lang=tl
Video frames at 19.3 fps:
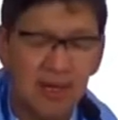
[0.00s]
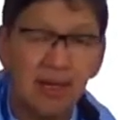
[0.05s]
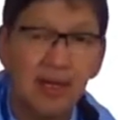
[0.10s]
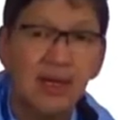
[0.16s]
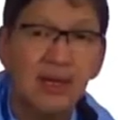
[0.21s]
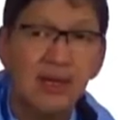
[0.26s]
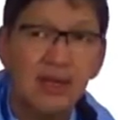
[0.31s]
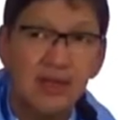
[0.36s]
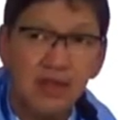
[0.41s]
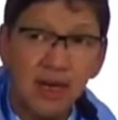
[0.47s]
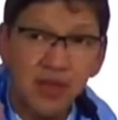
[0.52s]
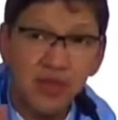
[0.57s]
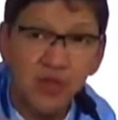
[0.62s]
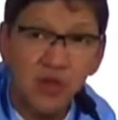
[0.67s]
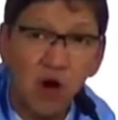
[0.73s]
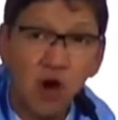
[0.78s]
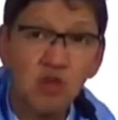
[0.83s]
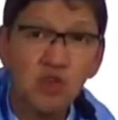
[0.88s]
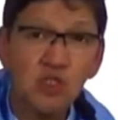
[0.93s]
that
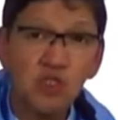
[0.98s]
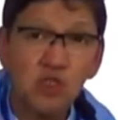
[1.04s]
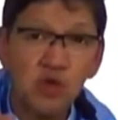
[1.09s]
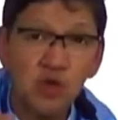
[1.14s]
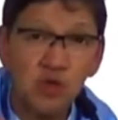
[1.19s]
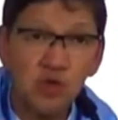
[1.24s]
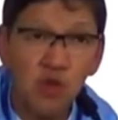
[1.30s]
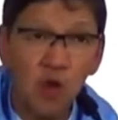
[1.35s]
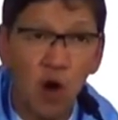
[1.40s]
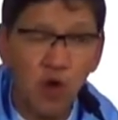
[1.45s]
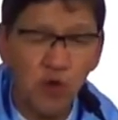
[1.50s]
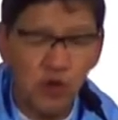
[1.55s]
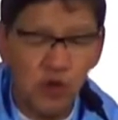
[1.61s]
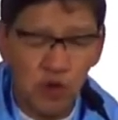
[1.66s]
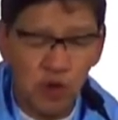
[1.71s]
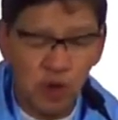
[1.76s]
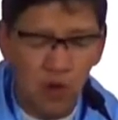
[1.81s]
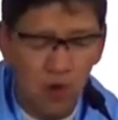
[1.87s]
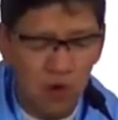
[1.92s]
those who know
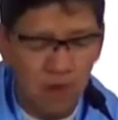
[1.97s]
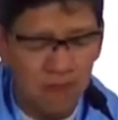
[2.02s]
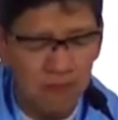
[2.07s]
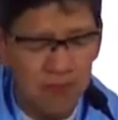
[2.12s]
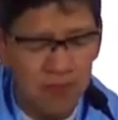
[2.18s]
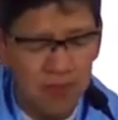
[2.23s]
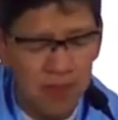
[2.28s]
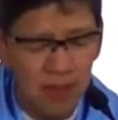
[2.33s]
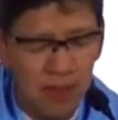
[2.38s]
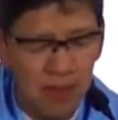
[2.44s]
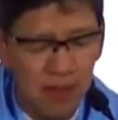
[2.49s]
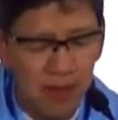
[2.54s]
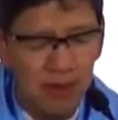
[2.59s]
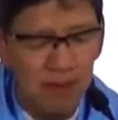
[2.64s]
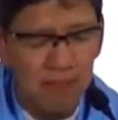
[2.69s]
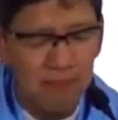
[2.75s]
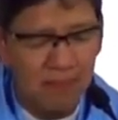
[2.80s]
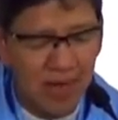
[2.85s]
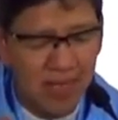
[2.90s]
you
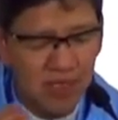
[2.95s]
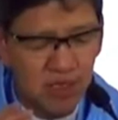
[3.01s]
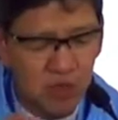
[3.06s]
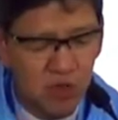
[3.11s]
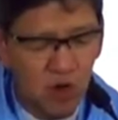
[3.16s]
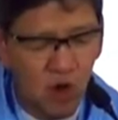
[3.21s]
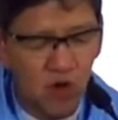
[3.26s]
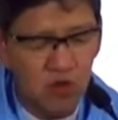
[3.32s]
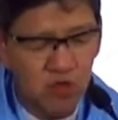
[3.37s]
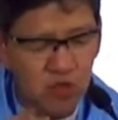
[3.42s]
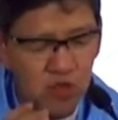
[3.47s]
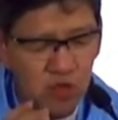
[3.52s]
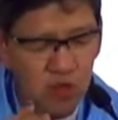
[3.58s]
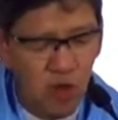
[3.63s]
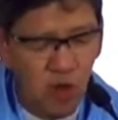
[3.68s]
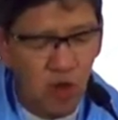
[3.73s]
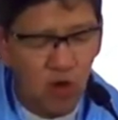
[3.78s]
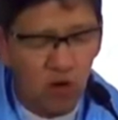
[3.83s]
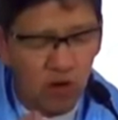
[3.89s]
but don't
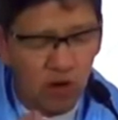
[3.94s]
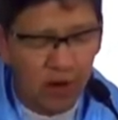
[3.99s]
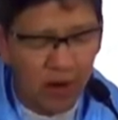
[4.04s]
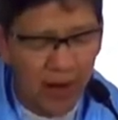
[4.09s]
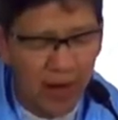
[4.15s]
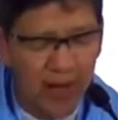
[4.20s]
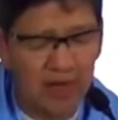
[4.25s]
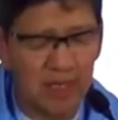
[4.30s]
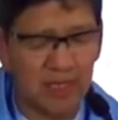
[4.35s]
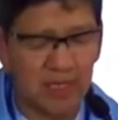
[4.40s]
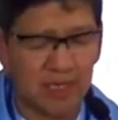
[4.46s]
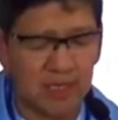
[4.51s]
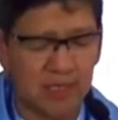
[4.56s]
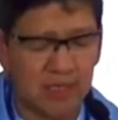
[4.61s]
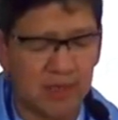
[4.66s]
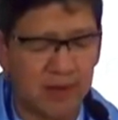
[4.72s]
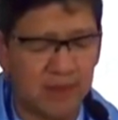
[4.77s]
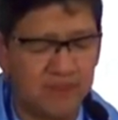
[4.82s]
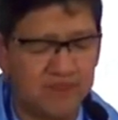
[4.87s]
know Christ
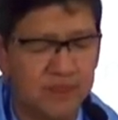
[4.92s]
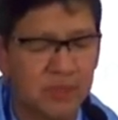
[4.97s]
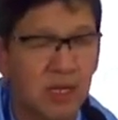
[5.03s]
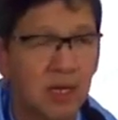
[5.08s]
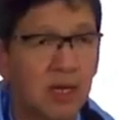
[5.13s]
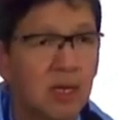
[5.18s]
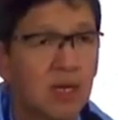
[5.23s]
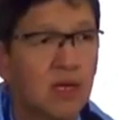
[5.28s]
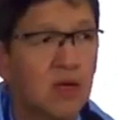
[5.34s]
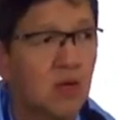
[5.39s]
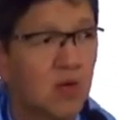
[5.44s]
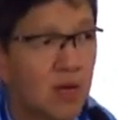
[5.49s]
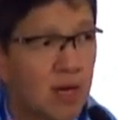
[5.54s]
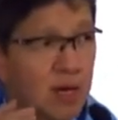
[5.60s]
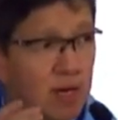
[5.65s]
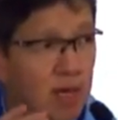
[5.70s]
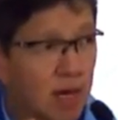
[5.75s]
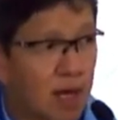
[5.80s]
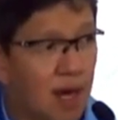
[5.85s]
will
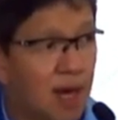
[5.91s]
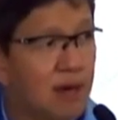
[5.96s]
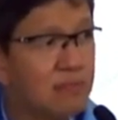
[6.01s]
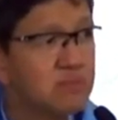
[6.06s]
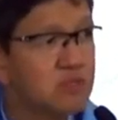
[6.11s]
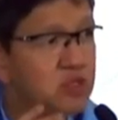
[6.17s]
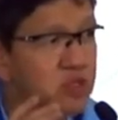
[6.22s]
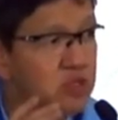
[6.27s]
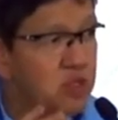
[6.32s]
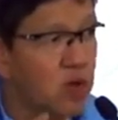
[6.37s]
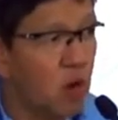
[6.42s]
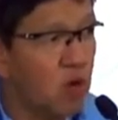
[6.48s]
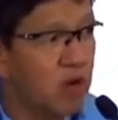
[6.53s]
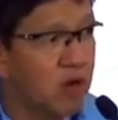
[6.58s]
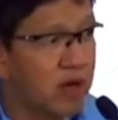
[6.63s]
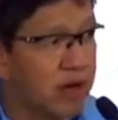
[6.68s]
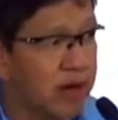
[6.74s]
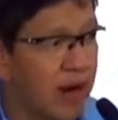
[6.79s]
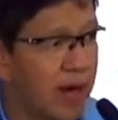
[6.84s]
come to know
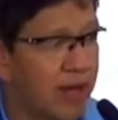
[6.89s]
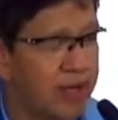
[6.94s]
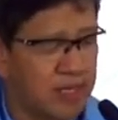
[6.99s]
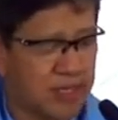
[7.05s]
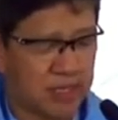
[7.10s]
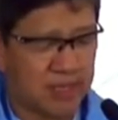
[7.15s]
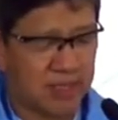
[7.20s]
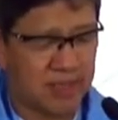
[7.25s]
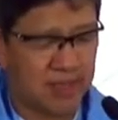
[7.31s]
Christ